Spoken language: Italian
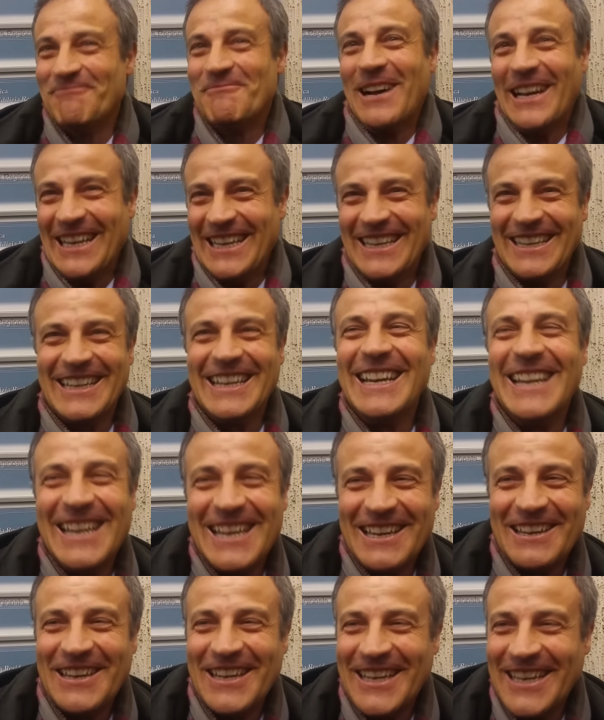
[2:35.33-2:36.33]
ma
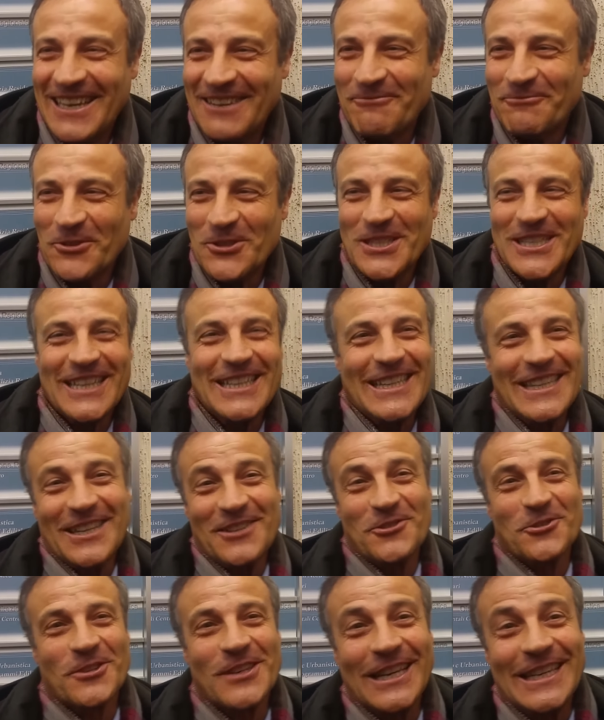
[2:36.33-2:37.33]
eh, voi siete dei
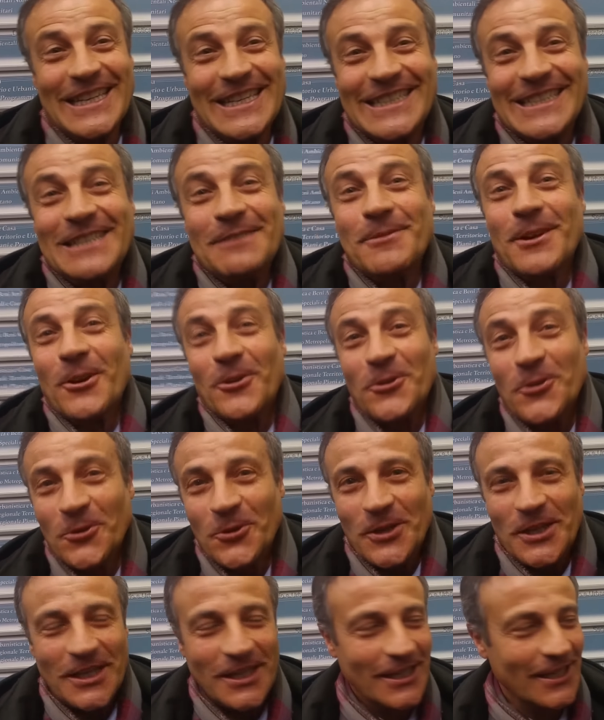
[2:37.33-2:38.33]
giornalisti, però
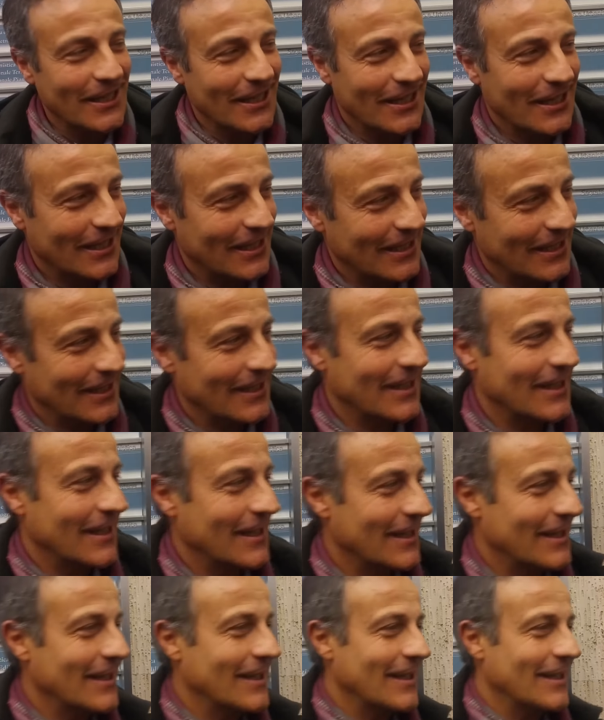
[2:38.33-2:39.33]
noi
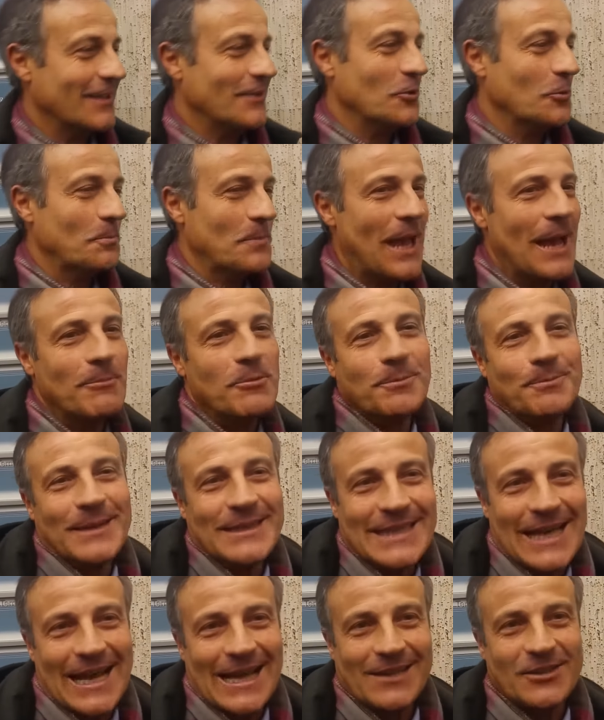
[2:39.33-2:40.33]
eh, dobbiamo
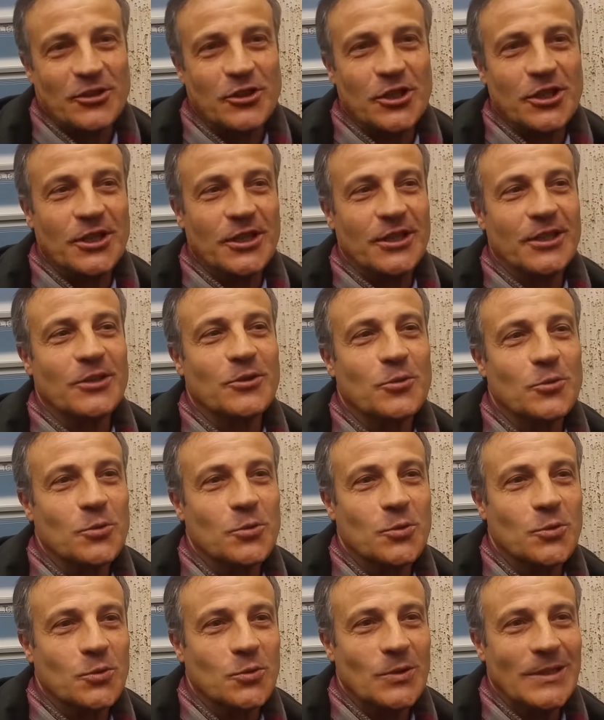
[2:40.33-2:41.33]
basarci
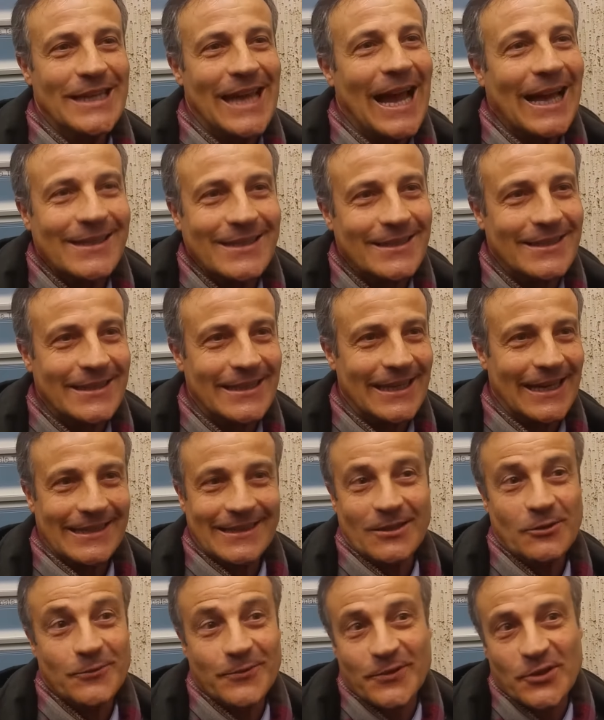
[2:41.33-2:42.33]
sugli atti,
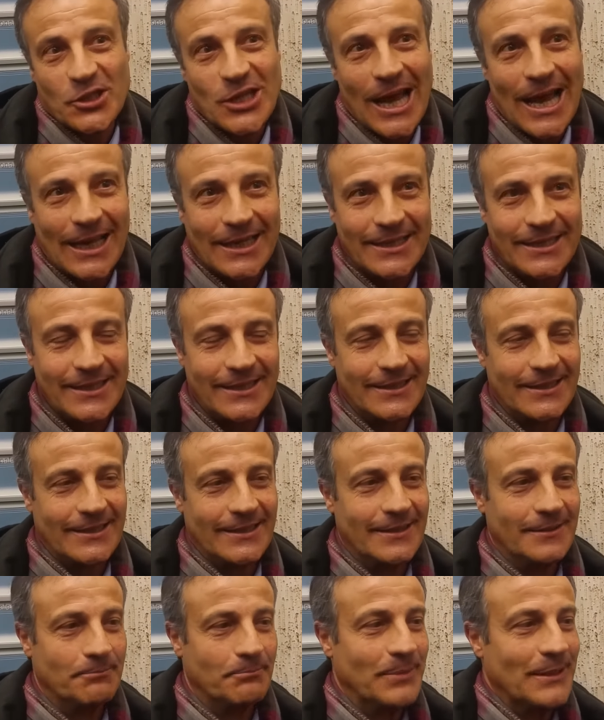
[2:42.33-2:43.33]
atti ufficiali.
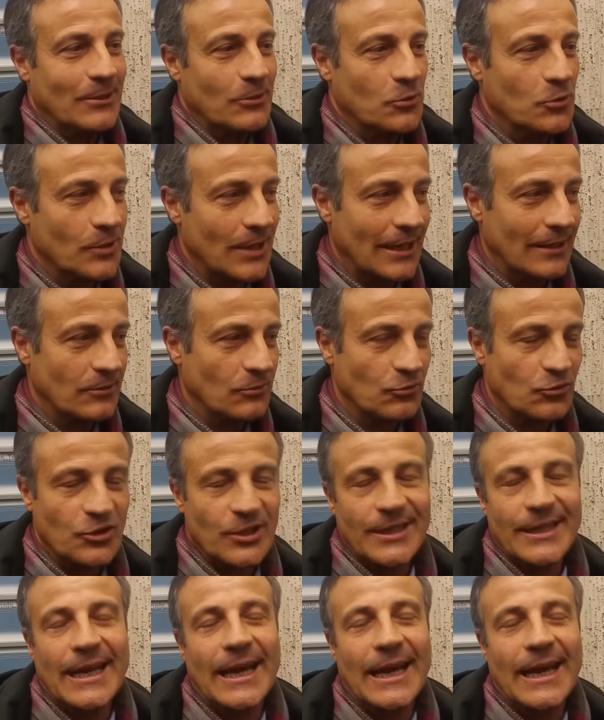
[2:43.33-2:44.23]
Eh, per ora non c'è